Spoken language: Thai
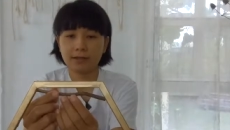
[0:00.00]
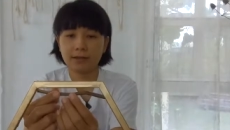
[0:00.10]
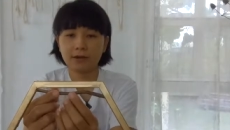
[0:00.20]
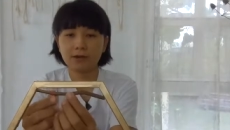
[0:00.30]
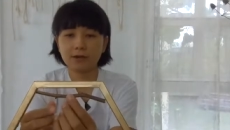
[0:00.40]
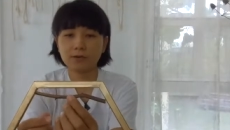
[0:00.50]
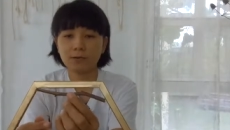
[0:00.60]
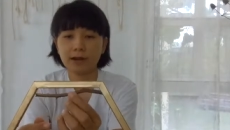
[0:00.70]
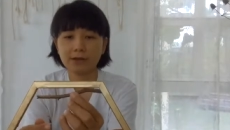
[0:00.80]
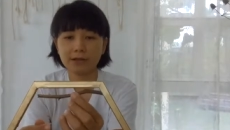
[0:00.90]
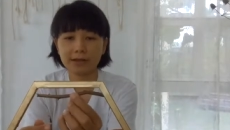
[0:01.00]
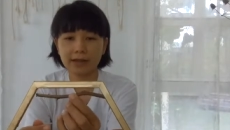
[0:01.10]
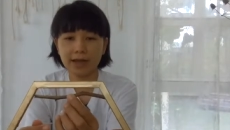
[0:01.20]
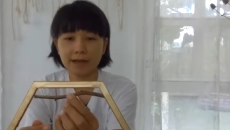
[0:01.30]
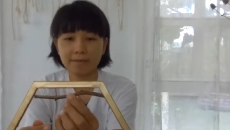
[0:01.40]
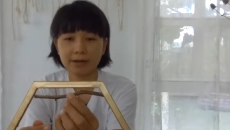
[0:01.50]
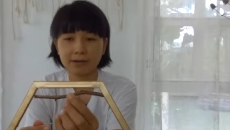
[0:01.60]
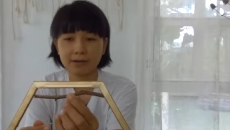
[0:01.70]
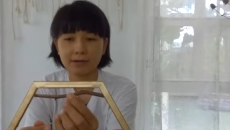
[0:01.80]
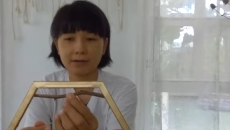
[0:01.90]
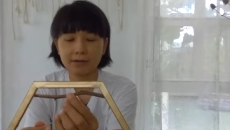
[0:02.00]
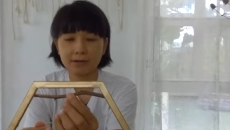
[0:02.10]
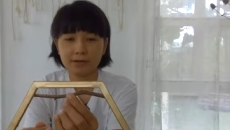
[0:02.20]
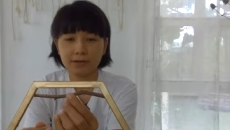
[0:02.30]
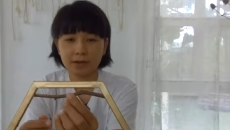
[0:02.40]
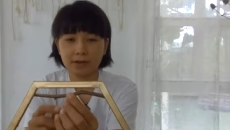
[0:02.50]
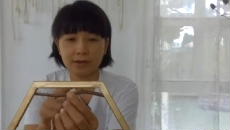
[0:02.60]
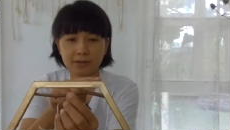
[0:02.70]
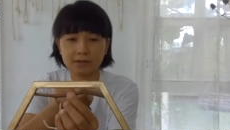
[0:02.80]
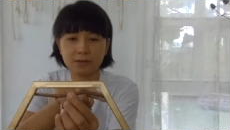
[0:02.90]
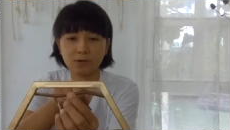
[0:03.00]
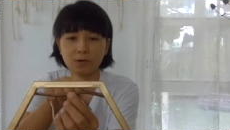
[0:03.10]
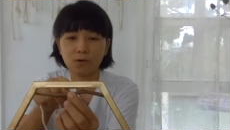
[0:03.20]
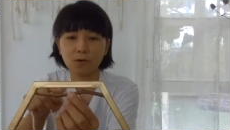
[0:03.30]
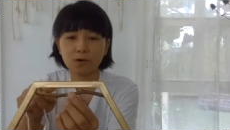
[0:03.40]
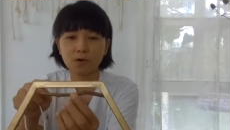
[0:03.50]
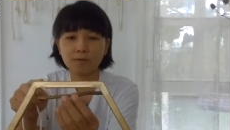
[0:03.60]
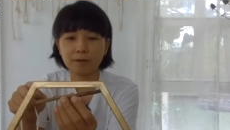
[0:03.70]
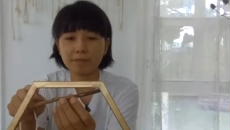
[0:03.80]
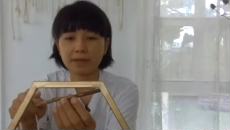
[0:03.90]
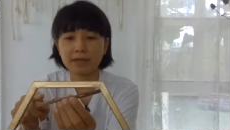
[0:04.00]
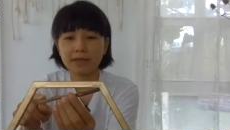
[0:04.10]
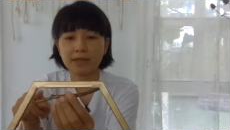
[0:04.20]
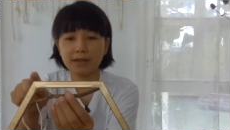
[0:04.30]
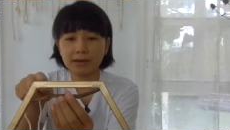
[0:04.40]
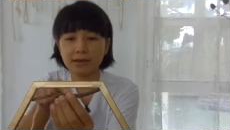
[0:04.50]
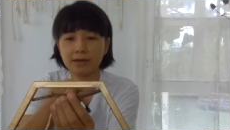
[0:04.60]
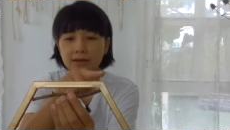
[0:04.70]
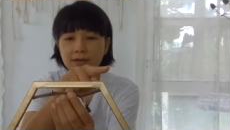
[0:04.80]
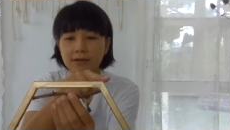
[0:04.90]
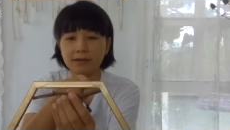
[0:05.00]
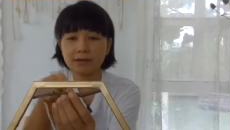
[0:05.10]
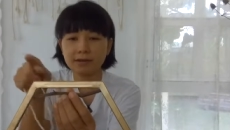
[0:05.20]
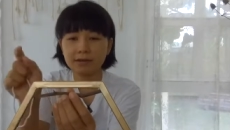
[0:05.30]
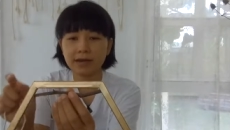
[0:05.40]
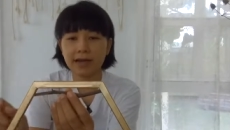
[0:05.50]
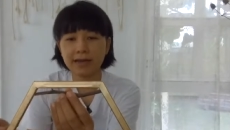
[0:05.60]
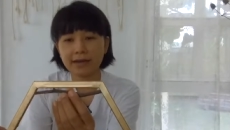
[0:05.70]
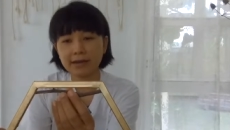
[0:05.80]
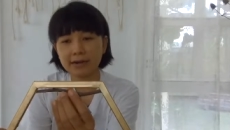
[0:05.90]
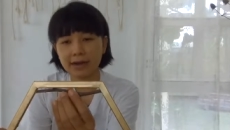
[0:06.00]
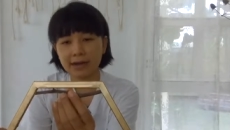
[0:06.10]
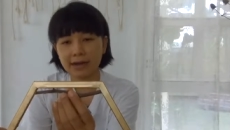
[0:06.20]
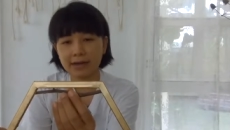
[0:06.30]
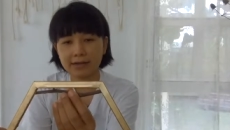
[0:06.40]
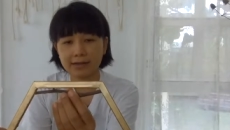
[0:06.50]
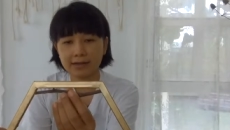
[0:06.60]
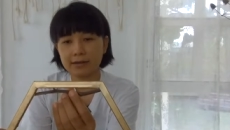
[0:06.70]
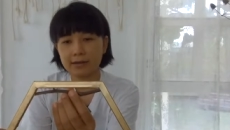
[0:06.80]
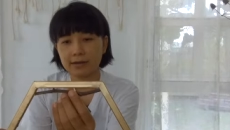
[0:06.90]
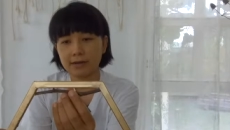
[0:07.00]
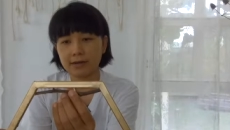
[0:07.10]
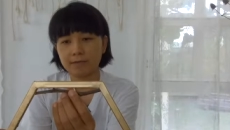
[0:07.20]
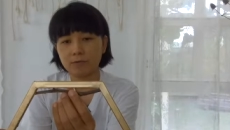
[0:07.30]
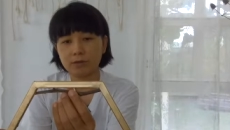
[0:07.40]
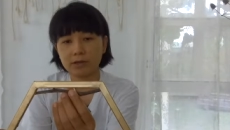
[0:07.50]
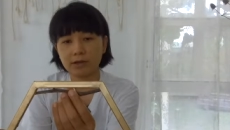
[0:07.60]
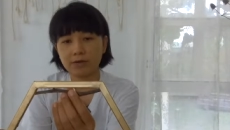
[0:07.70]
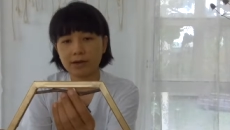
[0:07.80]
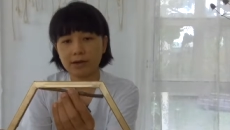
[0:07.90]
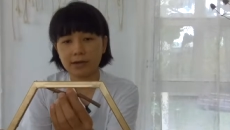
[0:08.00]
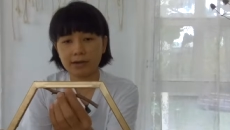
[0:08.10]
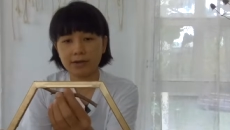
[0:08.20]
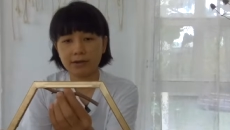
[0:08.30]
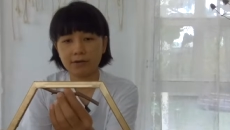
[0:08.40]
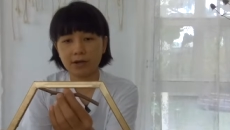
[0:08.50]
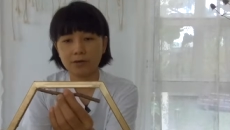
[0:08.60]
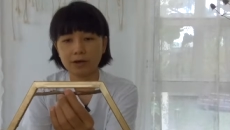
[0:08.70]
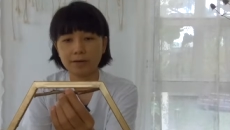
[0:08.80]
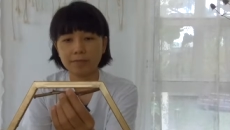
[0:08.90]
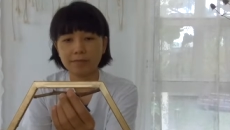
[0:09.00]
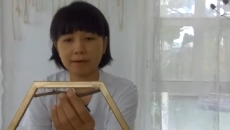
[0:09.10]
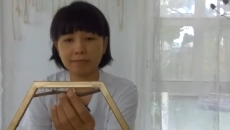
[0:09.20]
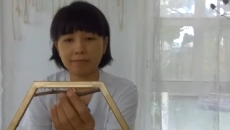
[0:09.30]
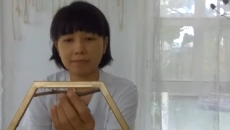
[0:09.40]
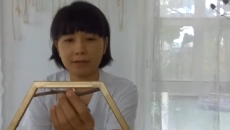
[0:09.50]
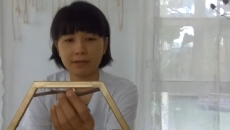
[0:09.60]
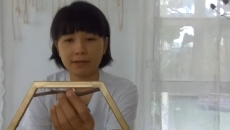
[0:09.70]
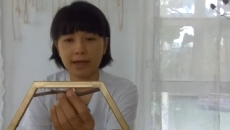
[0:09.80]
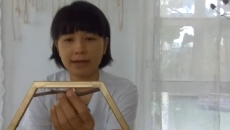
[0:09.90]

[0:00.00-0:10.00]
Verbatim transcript: เราก็ดูว่าเราอยากจะได้เป็นทรงโค้งลงแบบนี้หรือหงายขึ้นนะคะอันนี้มุกคิดว่าเดี๋ยวเราทำเป็นแบบหงา